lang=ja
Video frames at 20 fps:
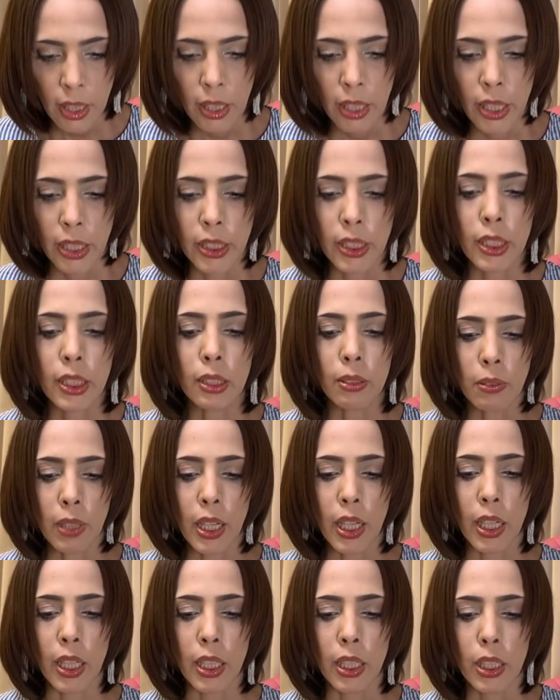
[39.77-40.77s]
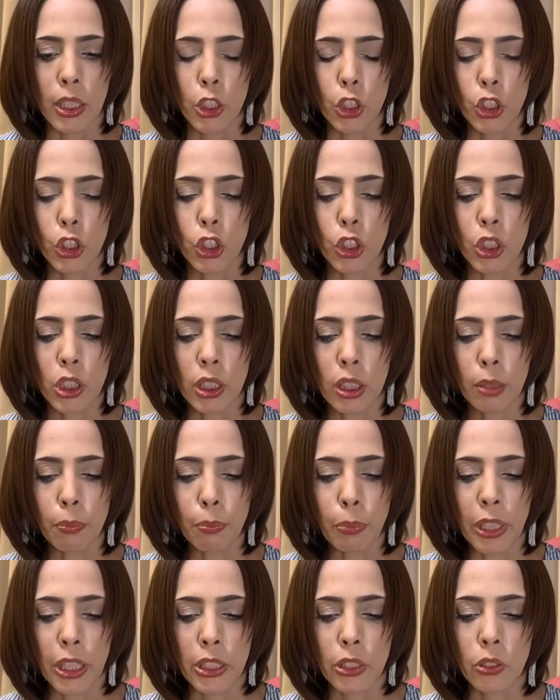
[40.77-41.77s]
実は習近
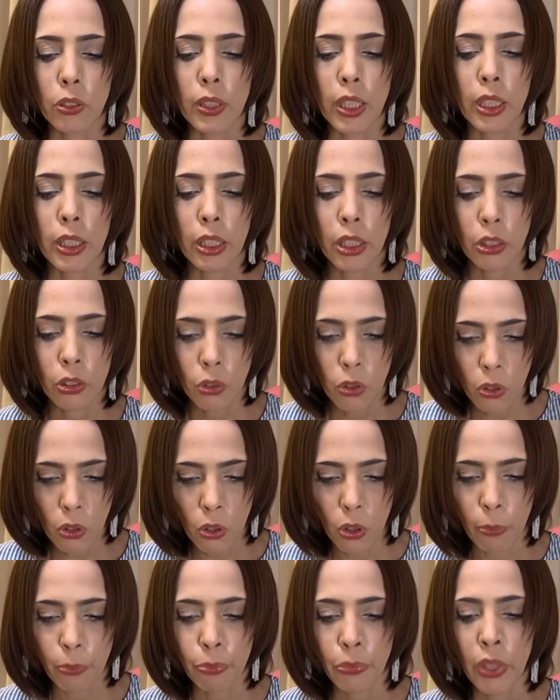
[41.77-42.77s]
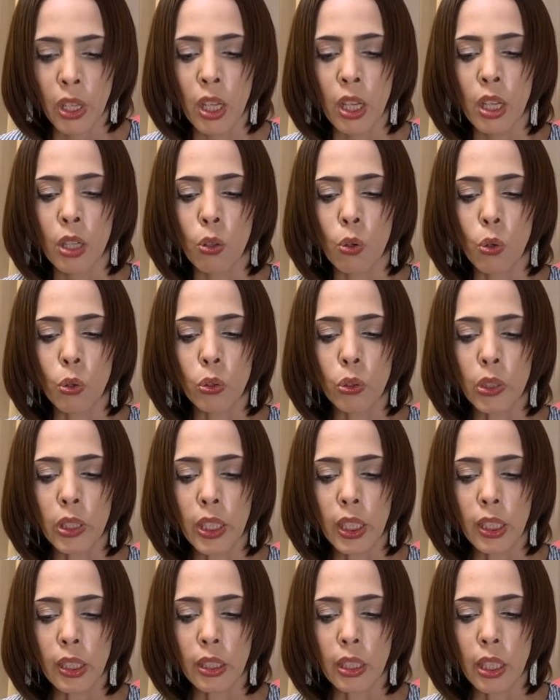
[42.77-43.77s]
平主席の国
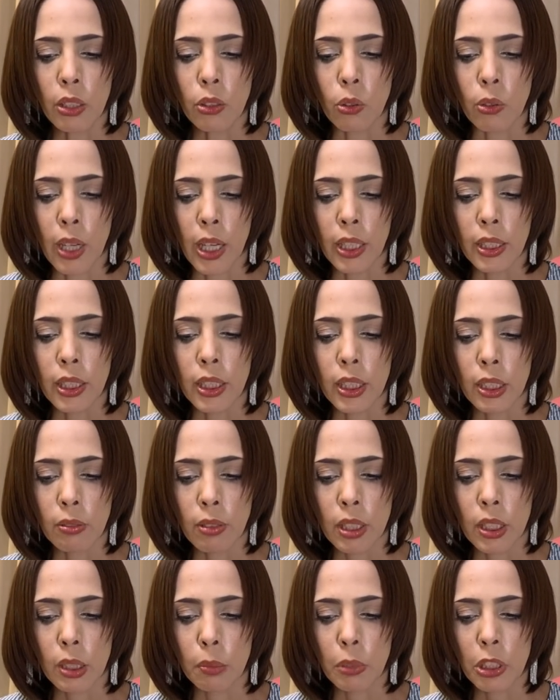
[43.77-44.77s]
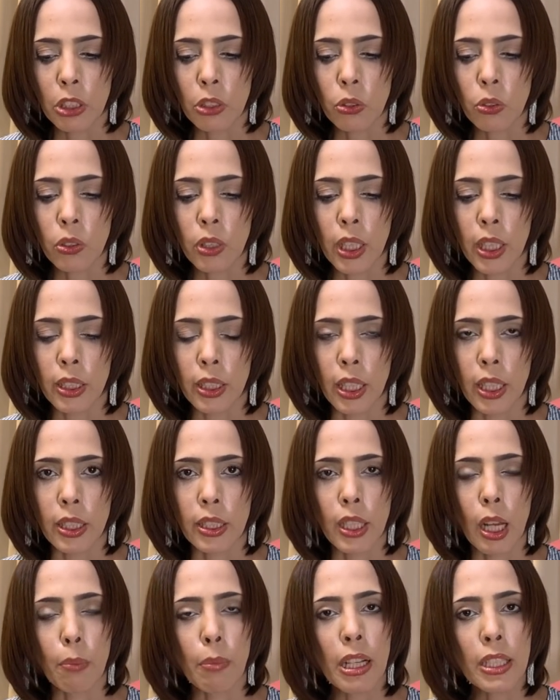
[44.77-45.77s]
賓での来日は自民党内で
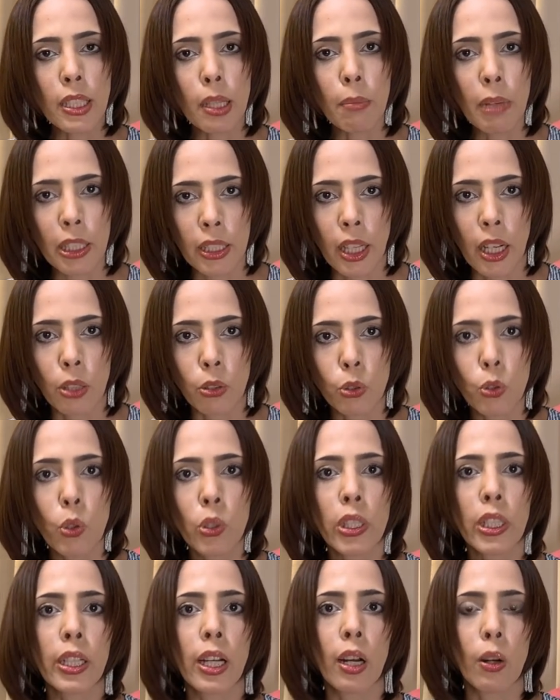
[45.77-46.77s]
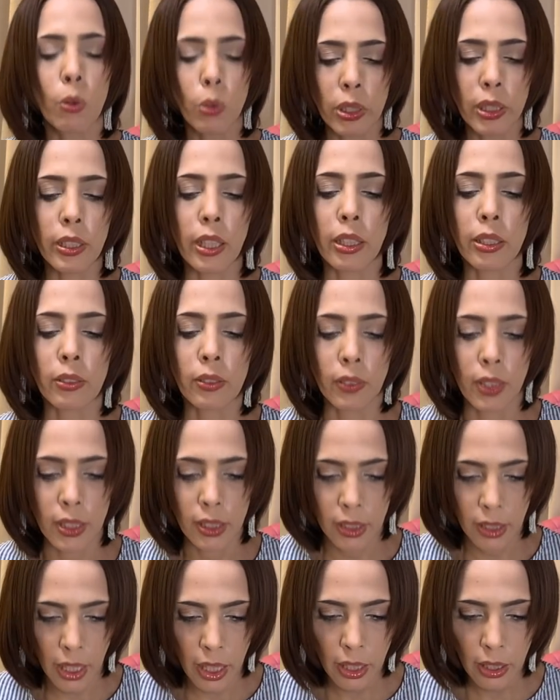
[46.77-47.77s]
様々な動きが起きているんで
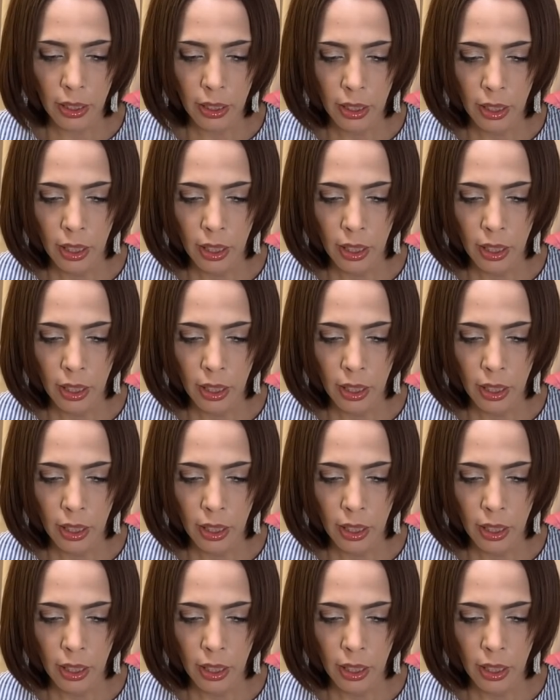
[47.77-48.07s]
すね。